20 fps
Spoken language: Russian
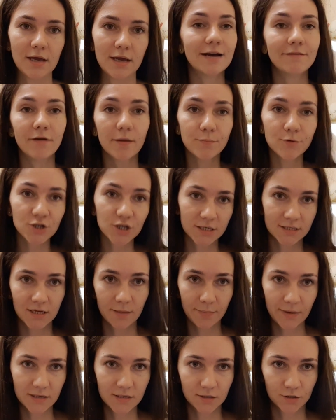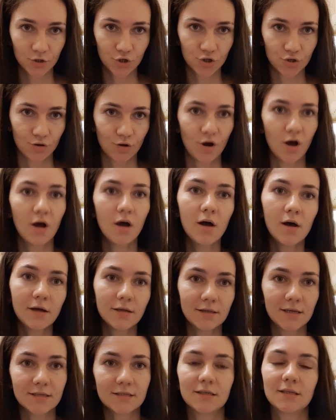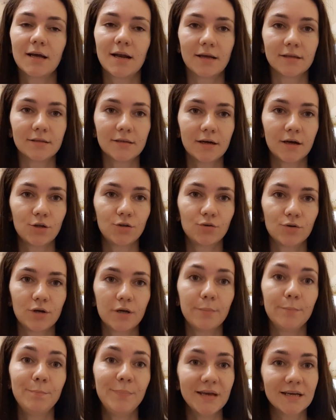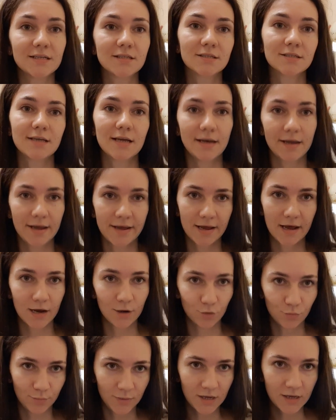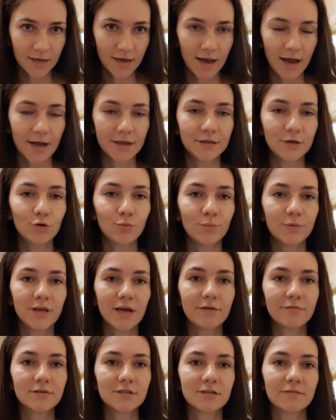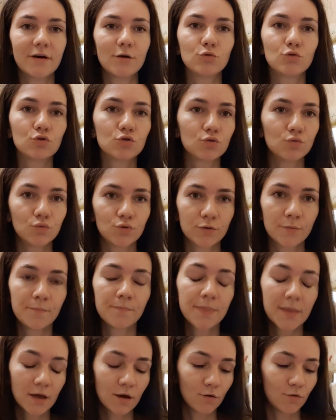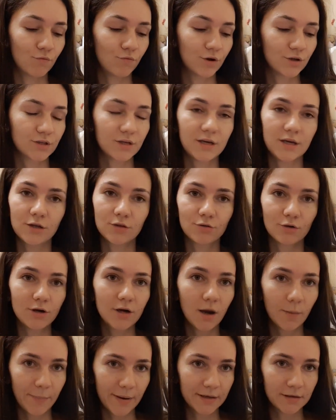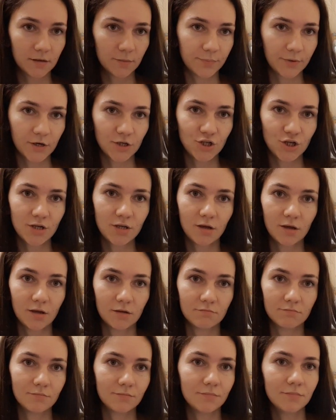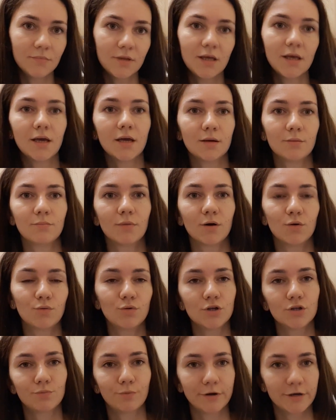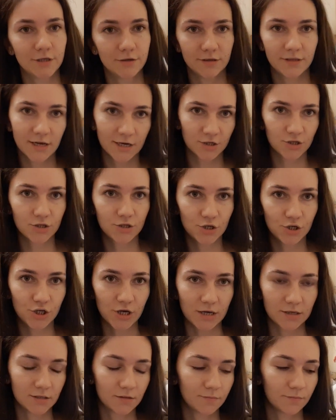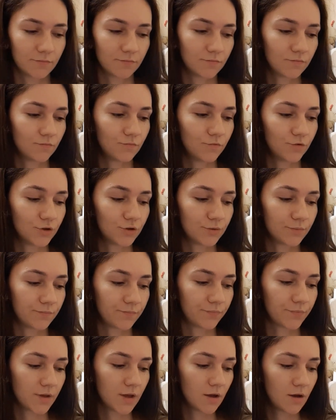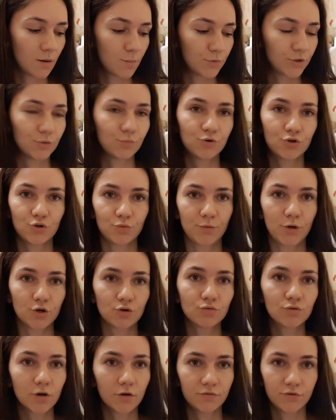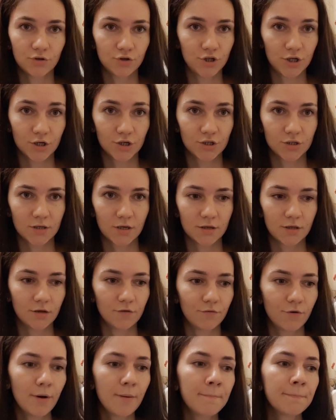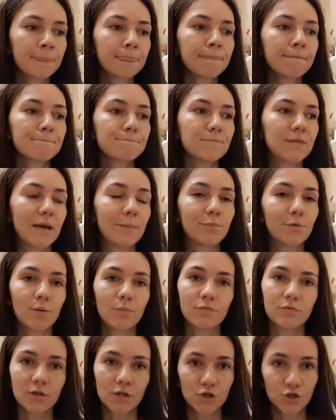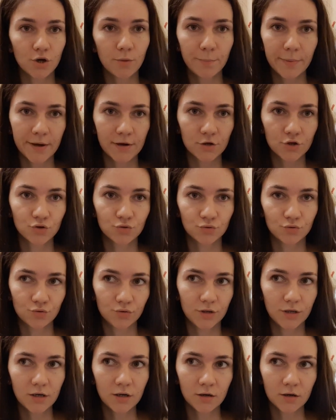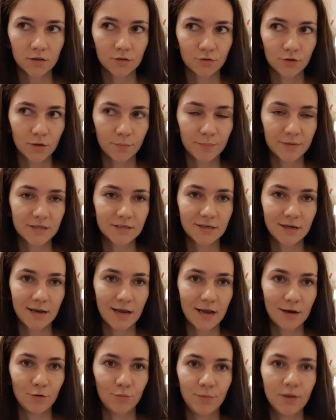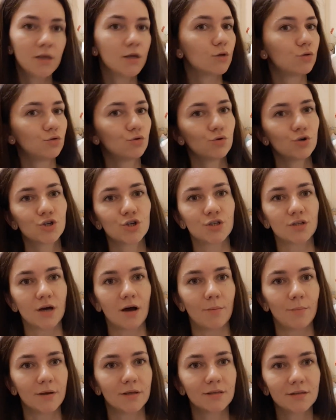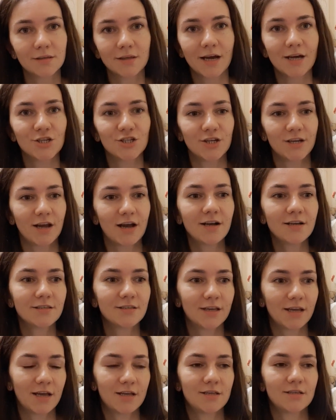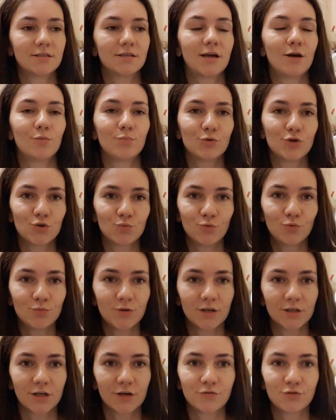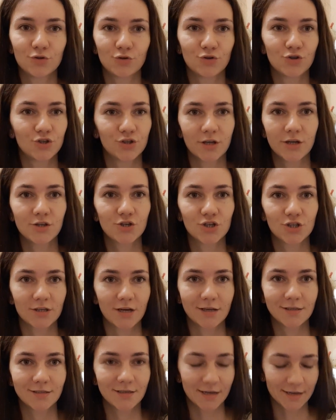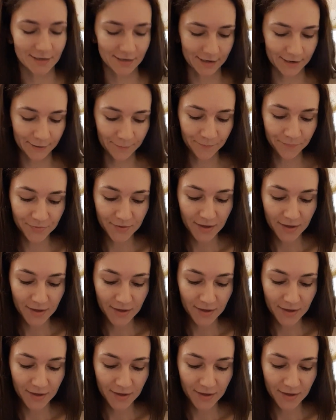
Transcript: Я вообще заметила, что дезодоранты, которые без солей алюминия, они у меня вызывают зуд. Вот, только по этой причине не могу использовать даже сейчас. Вот. Потому что у меня жутко все чешется от него. Я пробовала еще парочку других, которые без соли алюминия. То же самое. Та же реакция. Я не знаю, почему у меня так все начинает чесаться от них.